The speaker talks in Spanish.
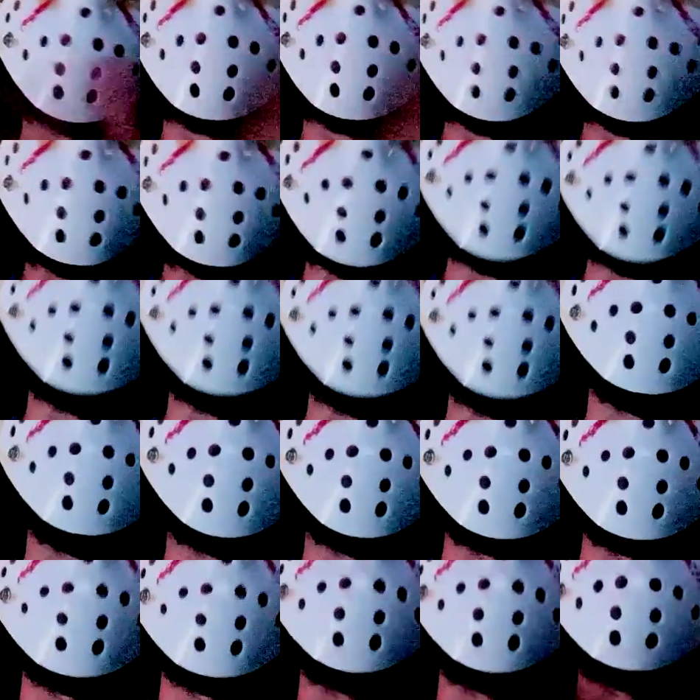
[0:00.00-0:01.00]
de lo que
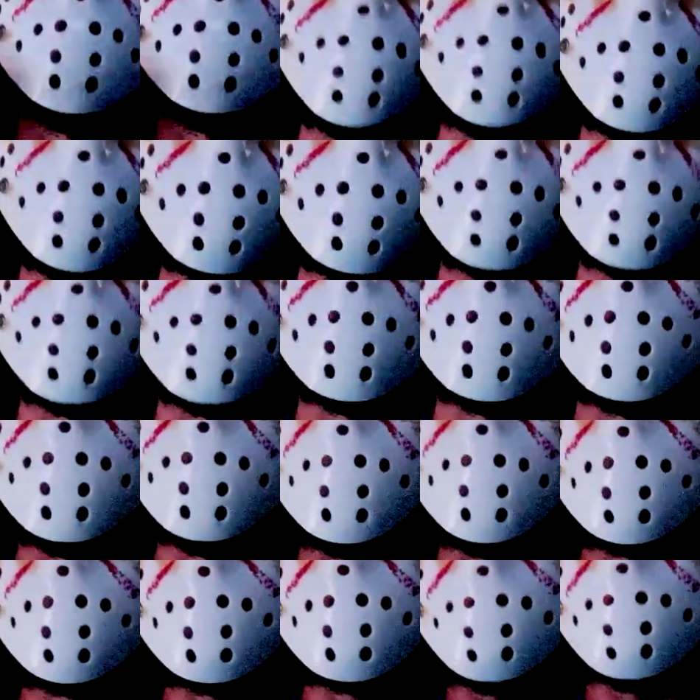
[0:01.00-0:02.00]
sucedió en ese
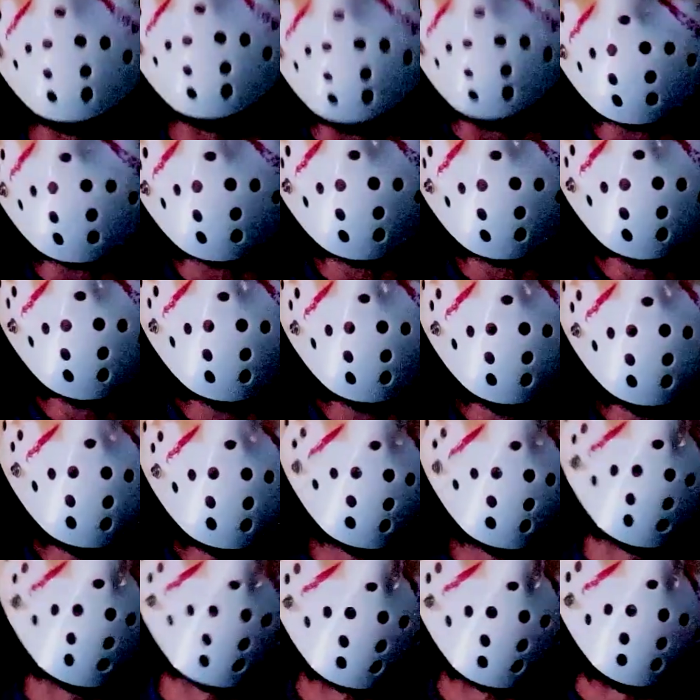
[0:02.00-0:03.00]
barco.
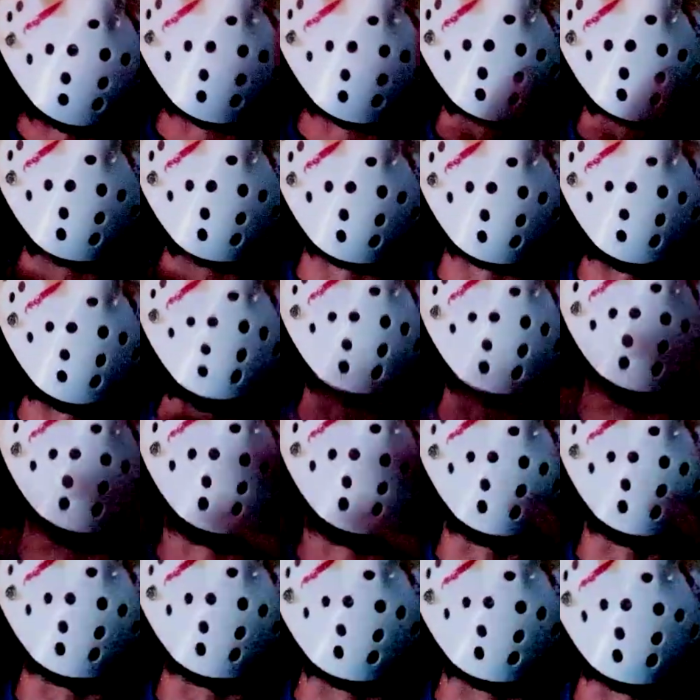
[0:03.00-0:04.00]
Entonces ahí nos desvelan un
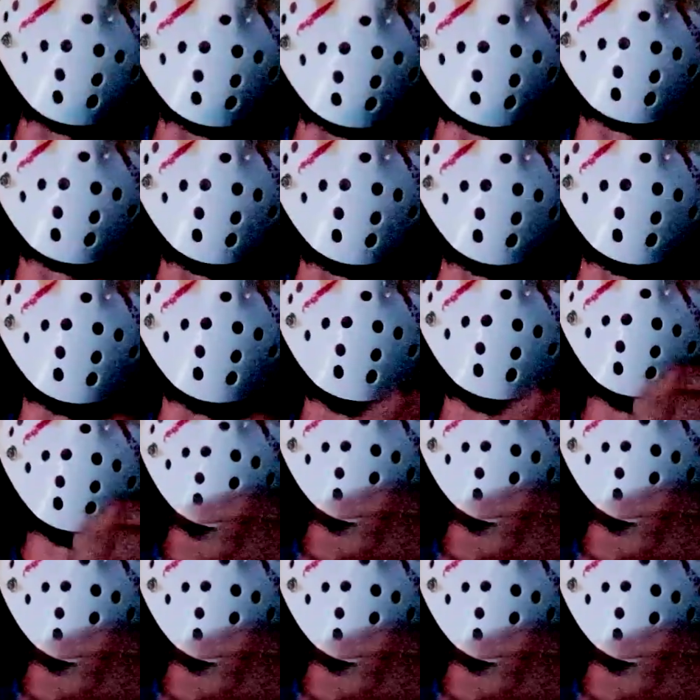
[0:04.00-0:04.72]
poquitín el misterio,